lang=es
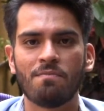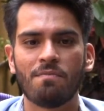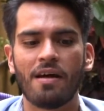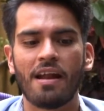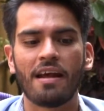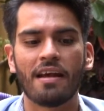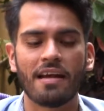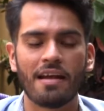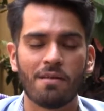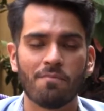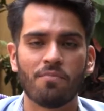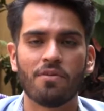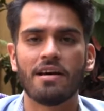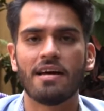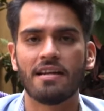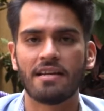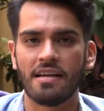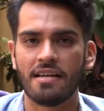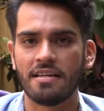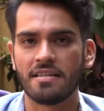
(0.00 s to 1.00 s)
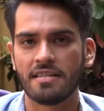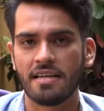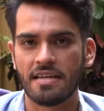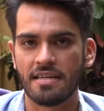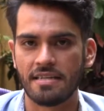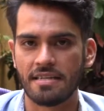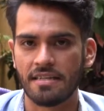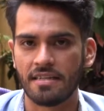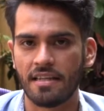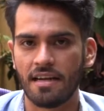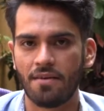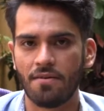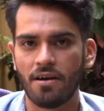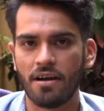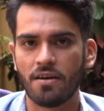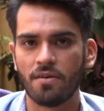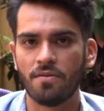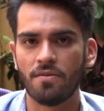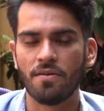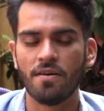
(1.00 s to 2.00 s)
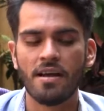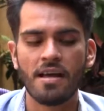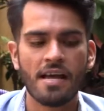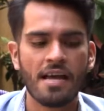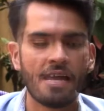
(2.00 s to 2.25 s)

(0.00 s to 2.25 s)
para que él pueda realizar ese trabajo.